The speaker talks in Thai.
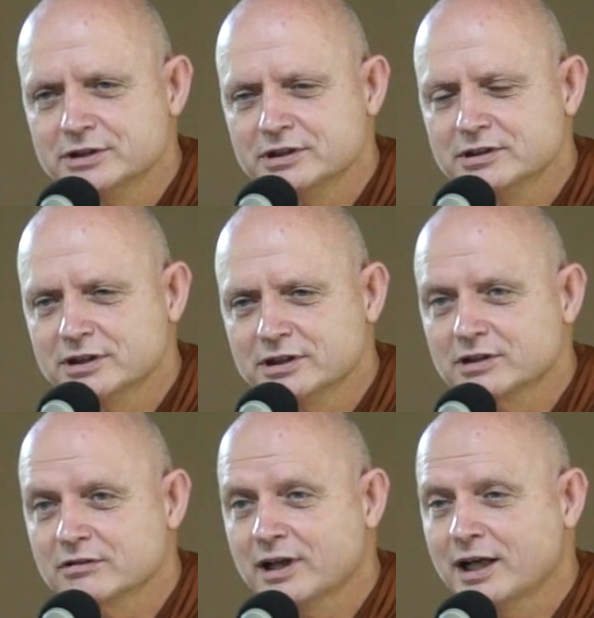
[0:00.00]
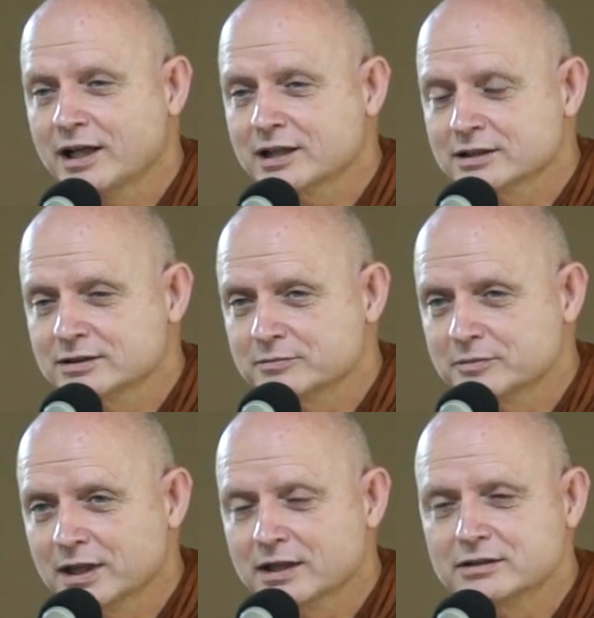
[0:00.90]
จิตให้กว้างออก
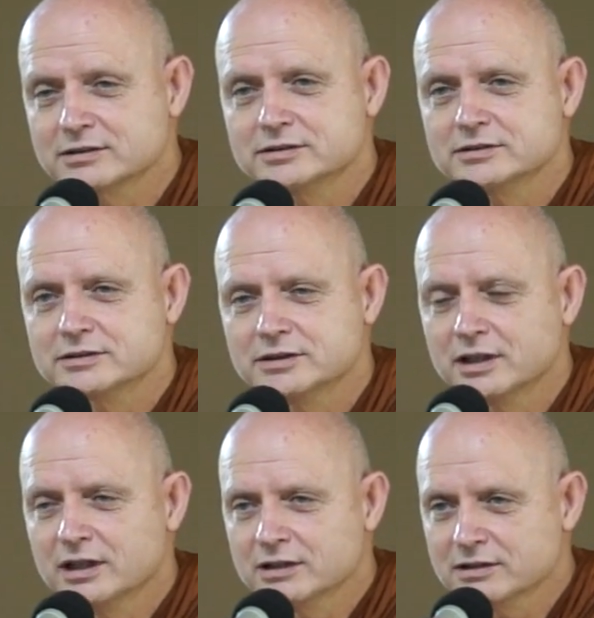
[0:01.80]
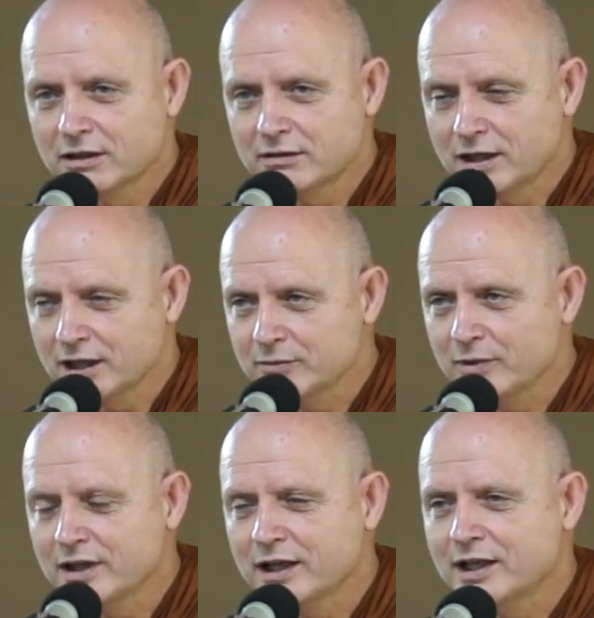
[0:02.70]
มาก็คือต้องให้เว
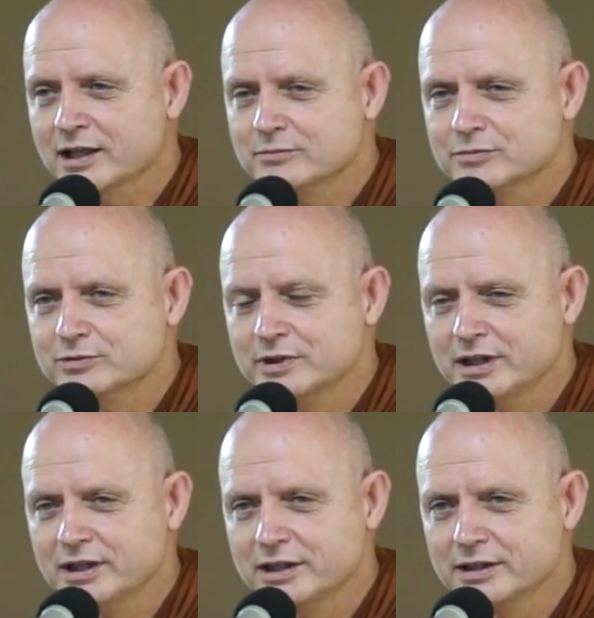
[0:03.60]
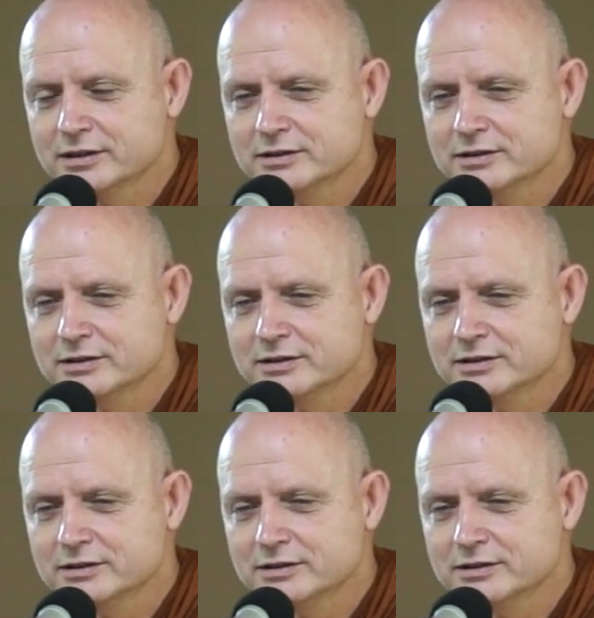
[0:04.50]
ลากับตัวเอง